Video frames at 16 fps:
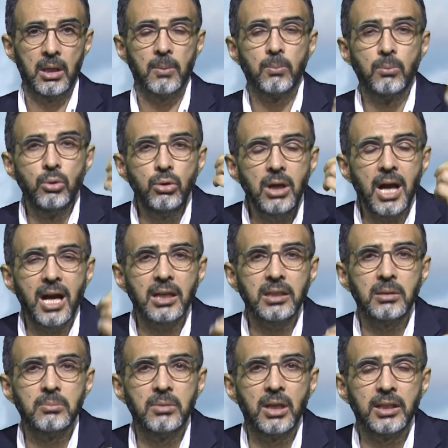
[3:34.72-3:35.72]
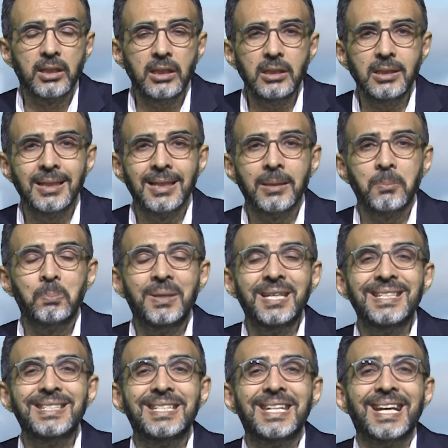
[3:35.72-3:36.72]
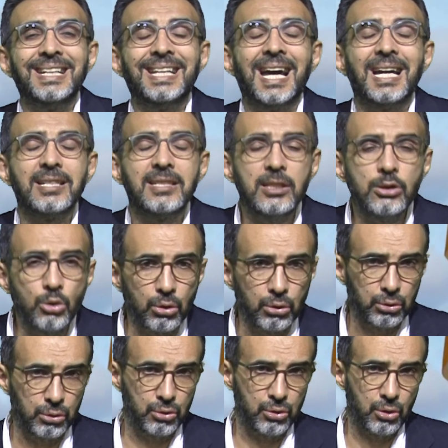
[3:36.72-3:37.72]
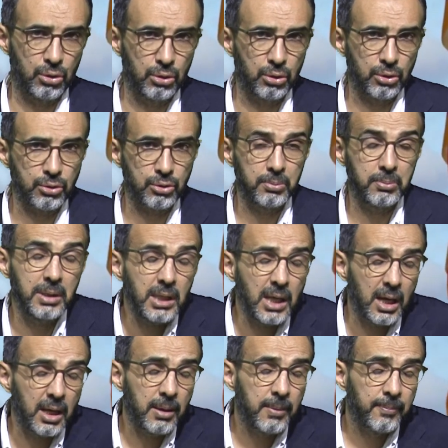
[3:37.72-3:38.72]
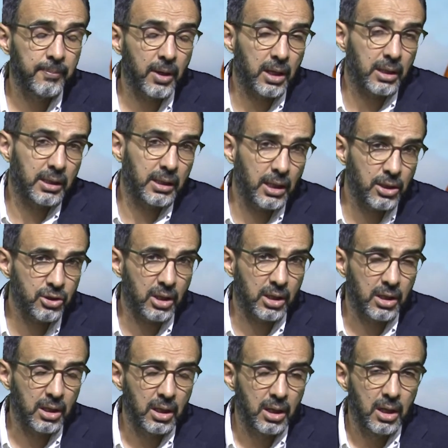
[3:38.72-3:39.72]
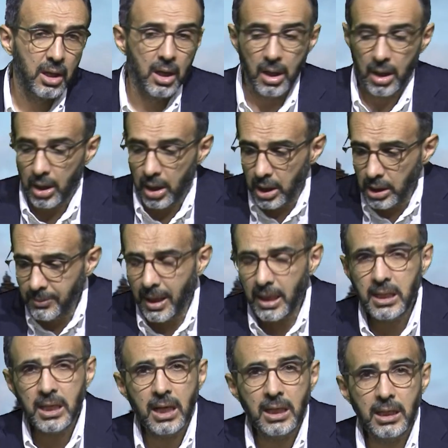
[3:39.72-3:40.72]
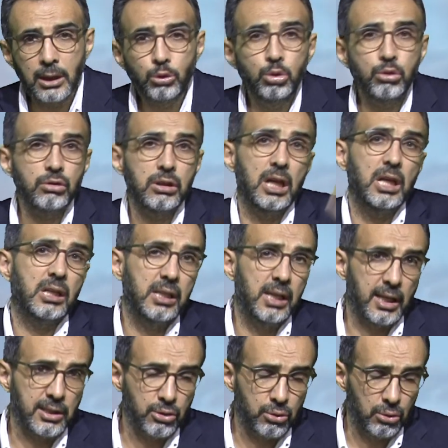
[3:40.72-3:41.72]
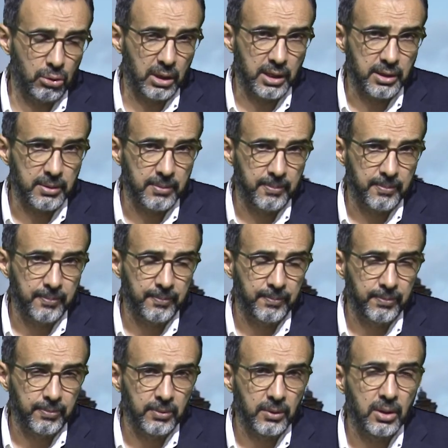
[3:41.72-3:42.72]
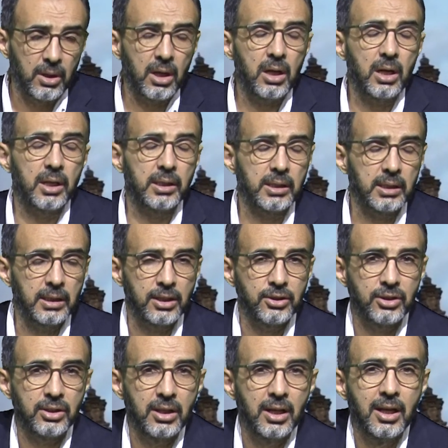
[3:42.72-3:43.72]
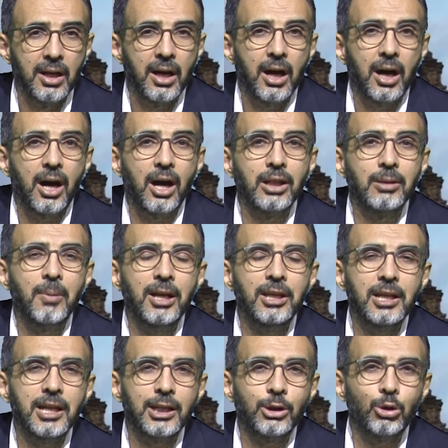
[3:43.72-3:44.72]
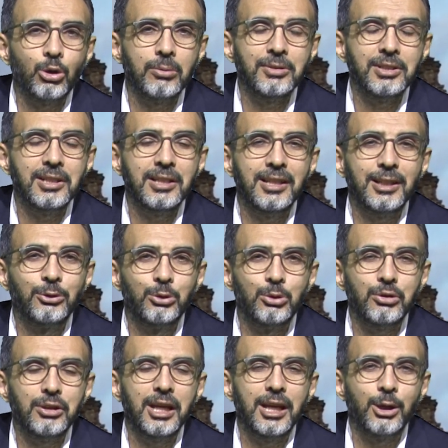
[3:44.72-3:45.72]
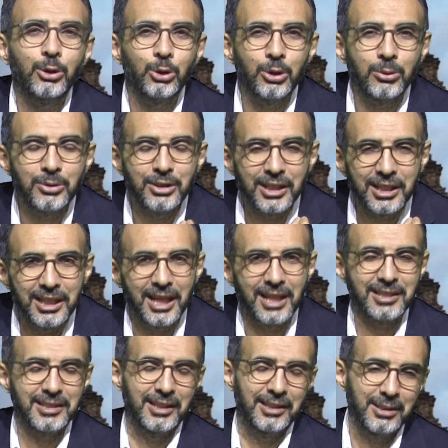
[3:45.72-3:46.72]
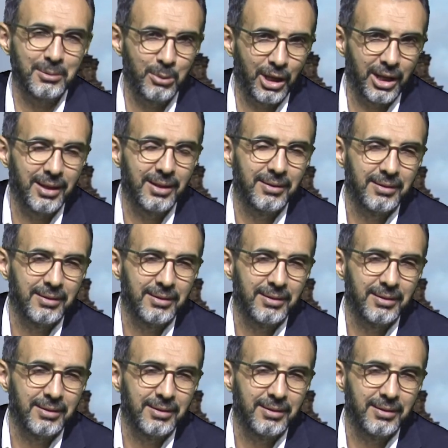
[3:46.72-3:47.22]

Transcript: Bu yardımların biz yetersiz olduğunu söylüyoruz. Bir de arkadaşlar Almanya ile Türkiye'yi kıyaslıyorlar. Ya arkadaş Almanya ekonomisiyle Türkiye ekonomisi kıyaslanır mı ya?